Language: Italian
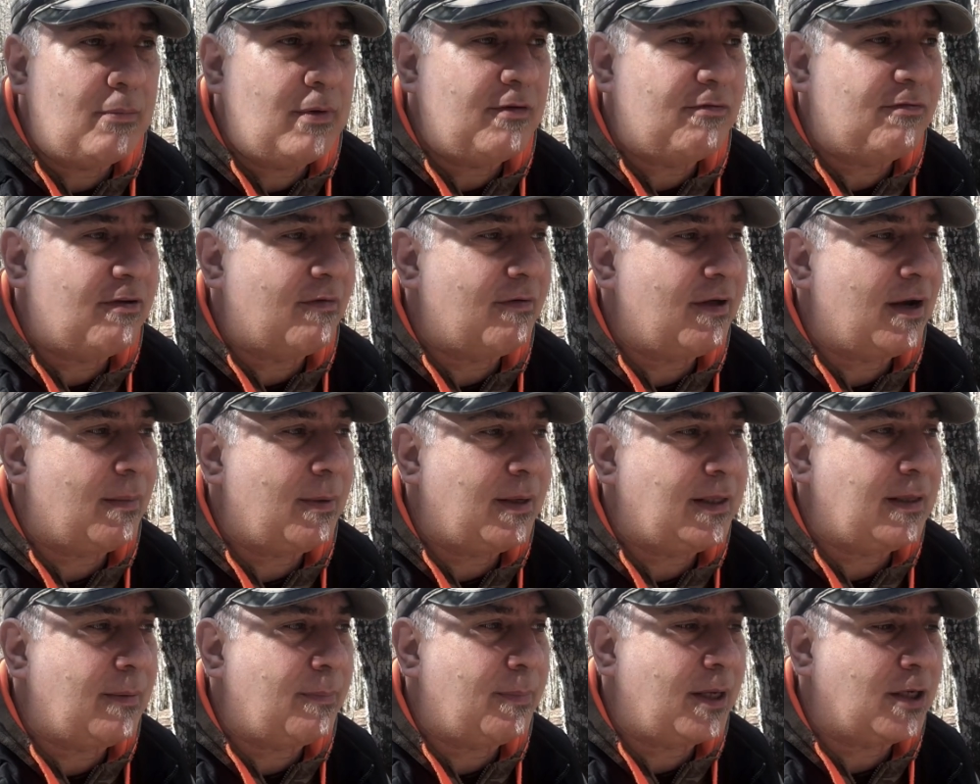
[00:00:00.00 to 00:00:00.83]
Mi fa
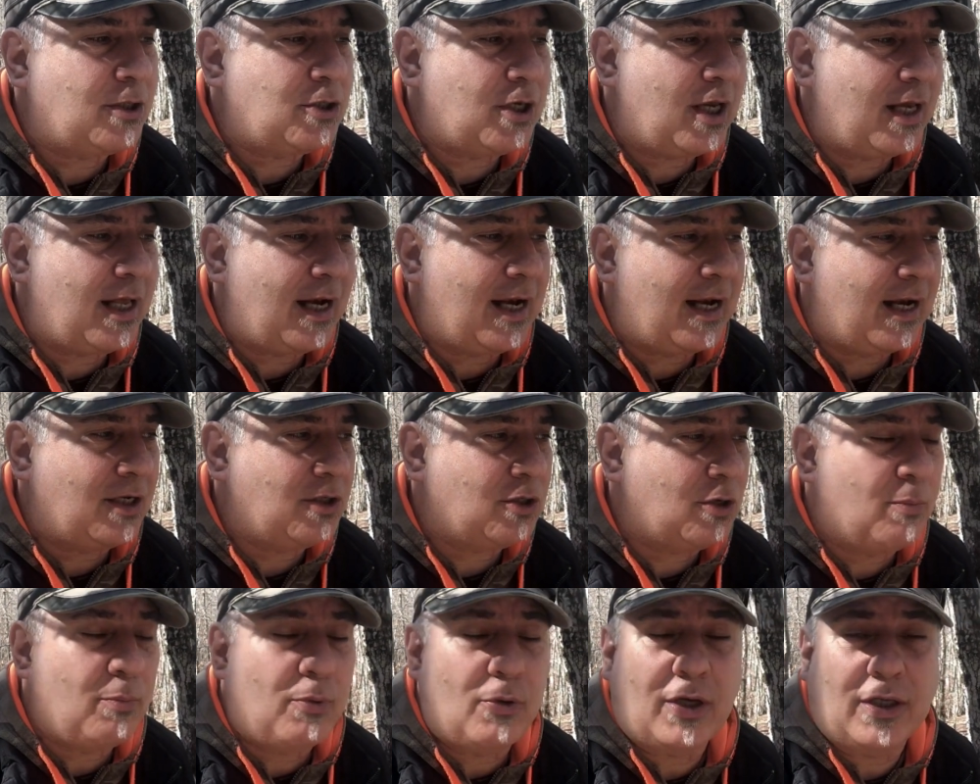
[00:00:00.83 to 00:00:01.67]
veramente piacere, era
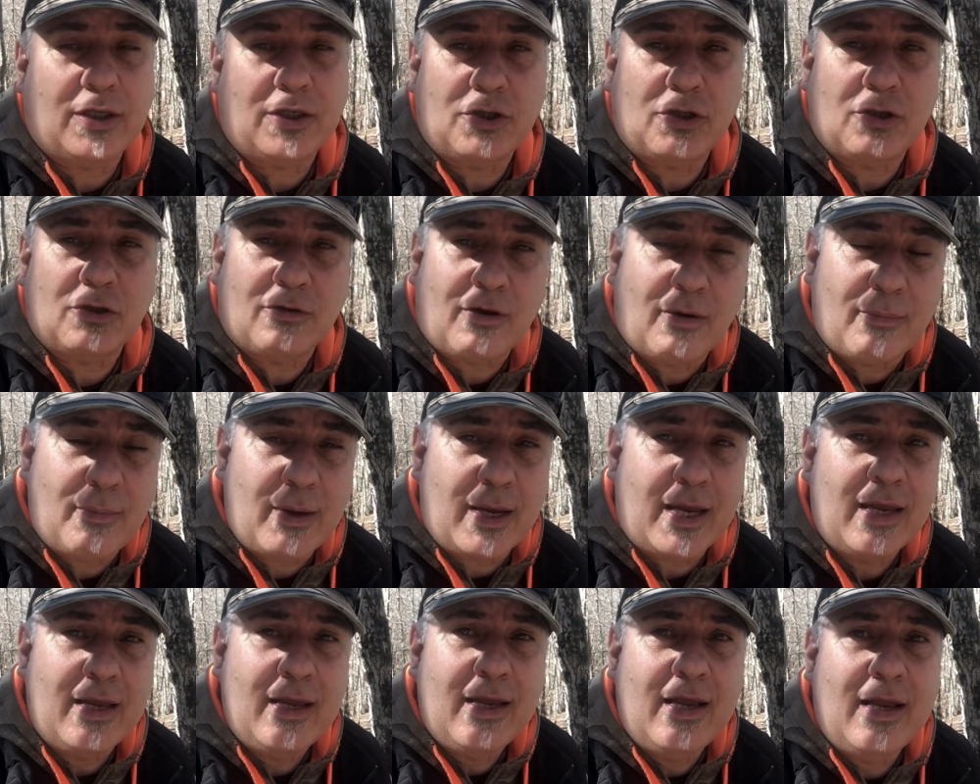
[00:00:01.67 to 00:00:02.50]
già un po' che dicevo, vabbè,